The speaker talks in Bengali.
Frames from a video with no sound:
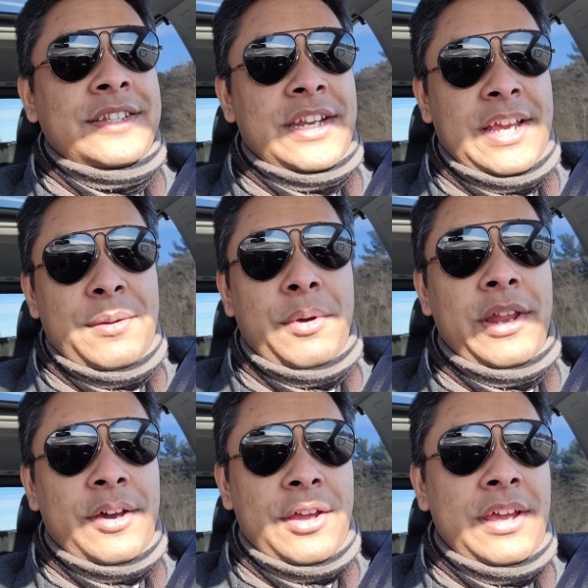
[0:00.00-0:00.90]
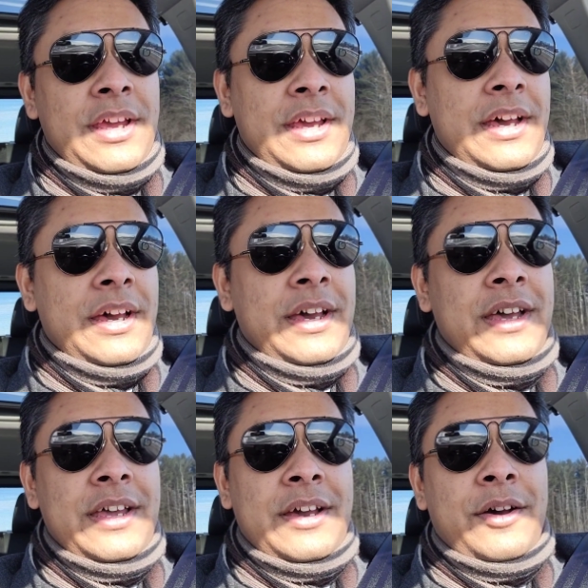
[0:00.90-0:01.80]
যেটাকে বলা হয়
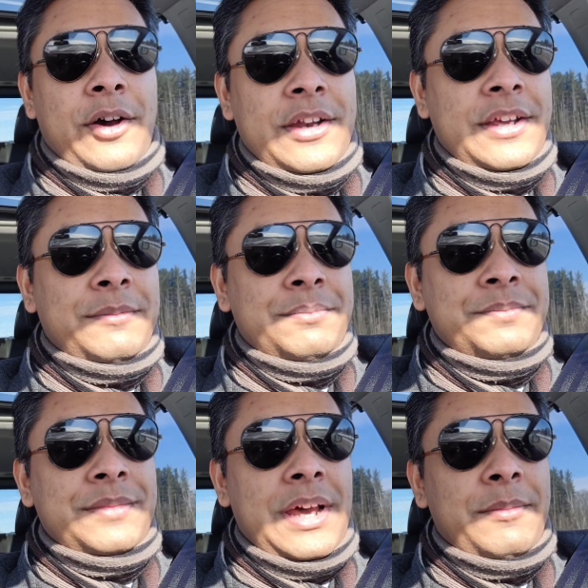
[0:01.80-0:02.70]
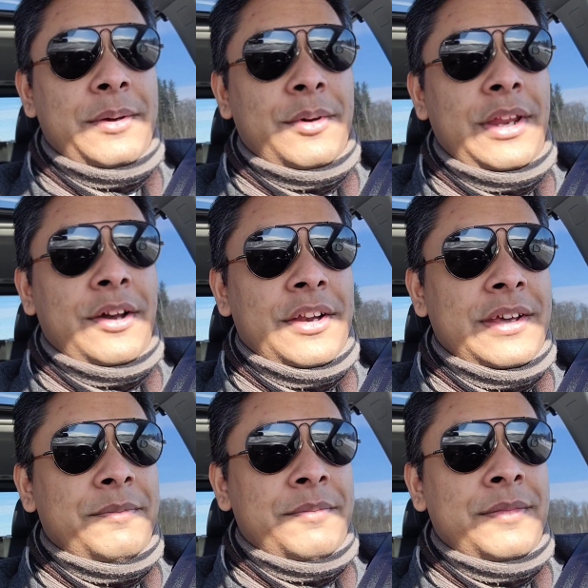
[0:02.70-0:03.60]
অটাম আমরা বলি
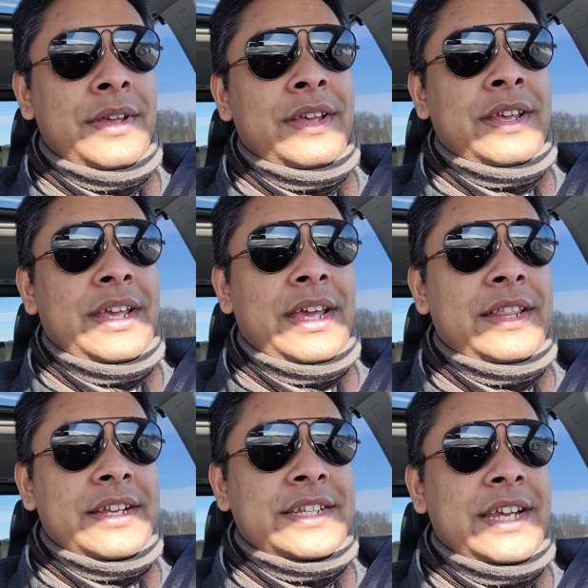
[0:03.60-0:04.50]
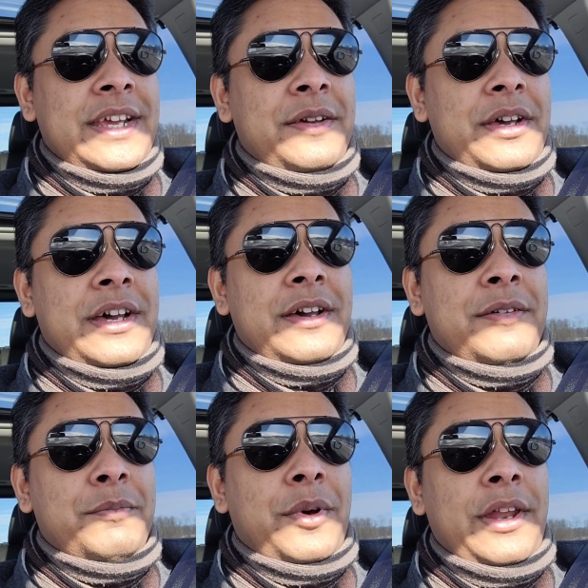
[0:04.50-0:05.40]
অটাম এই দেশে
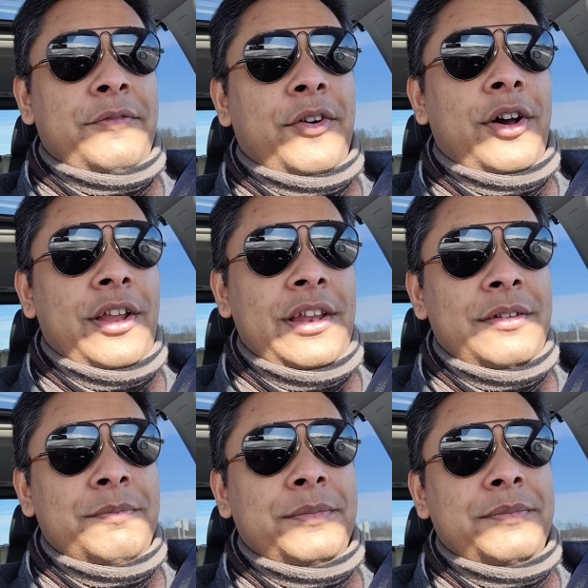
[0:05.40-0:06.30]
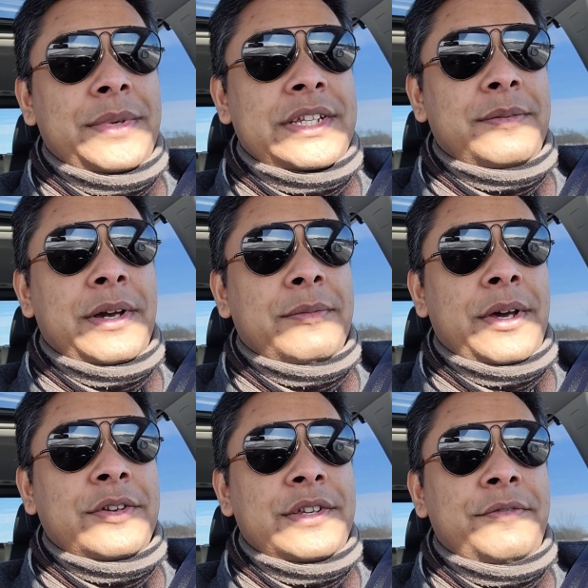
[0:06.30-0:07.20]
বলে ফল বেশিরভাগ
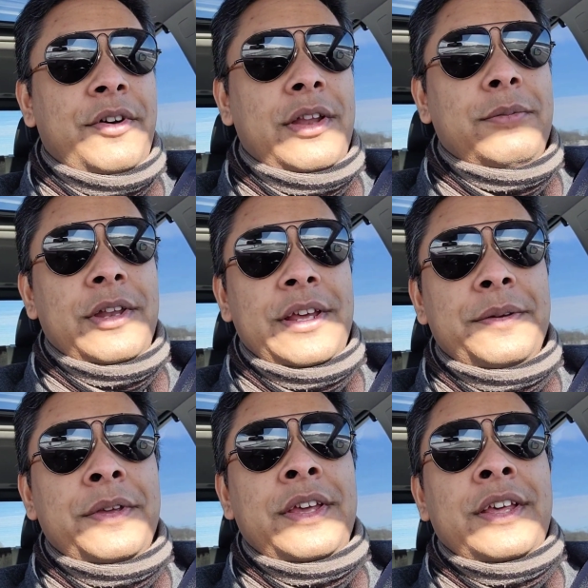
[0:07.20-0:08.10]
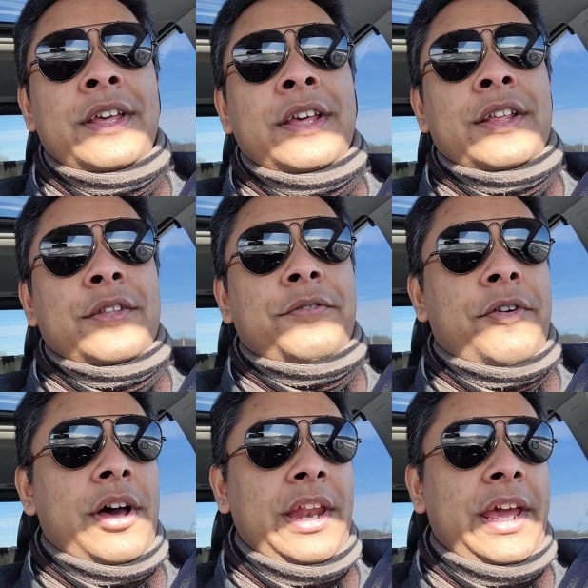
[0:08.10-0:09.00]
মানুষই ফল বলে তো
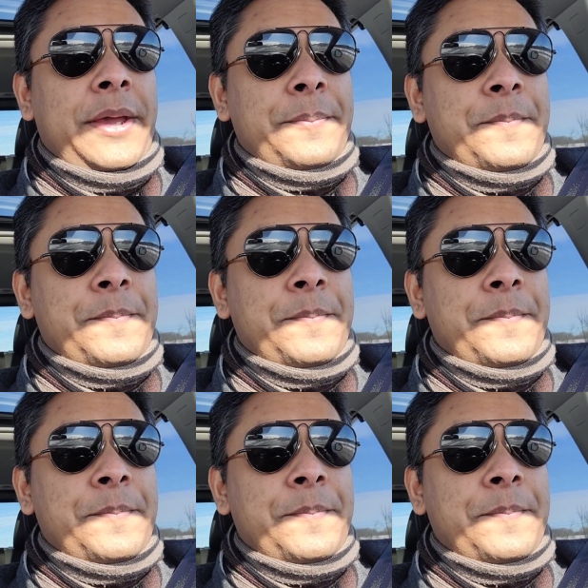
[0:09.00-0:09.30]
ফলে